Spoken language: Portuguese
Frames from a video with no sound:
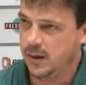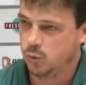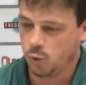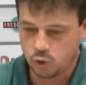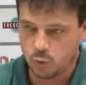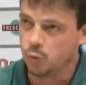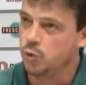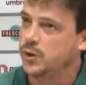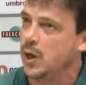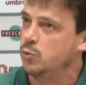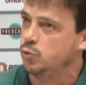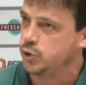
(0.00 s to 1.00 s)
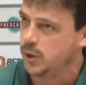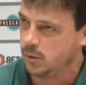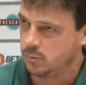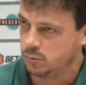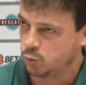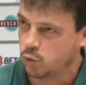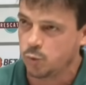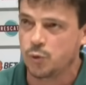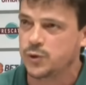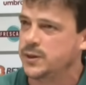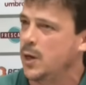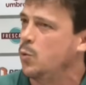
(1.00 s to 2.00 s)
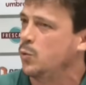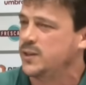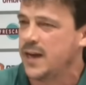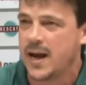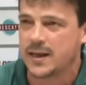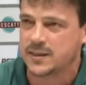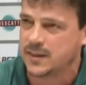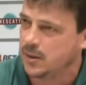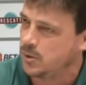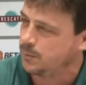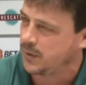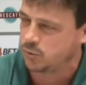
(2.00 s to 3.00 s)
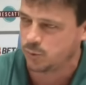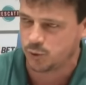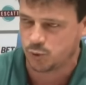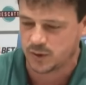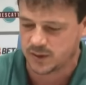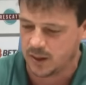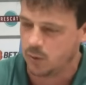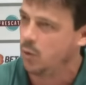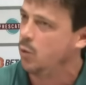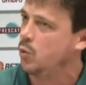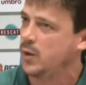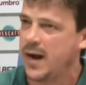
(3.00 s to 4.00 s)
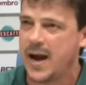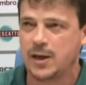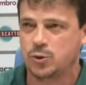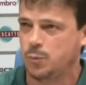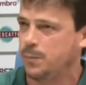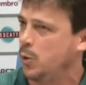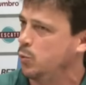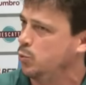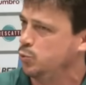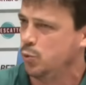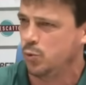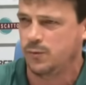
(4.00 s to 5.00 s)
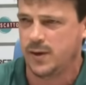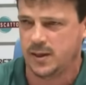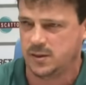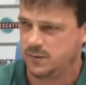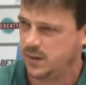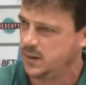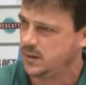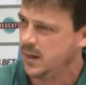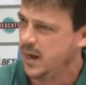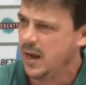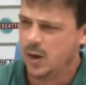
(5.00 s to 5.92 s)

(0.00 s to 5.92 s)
Todo mundo caiu no chão, todo mundo saiu se arrastando para a substituição. O Cássio parou o jogo várias vezes.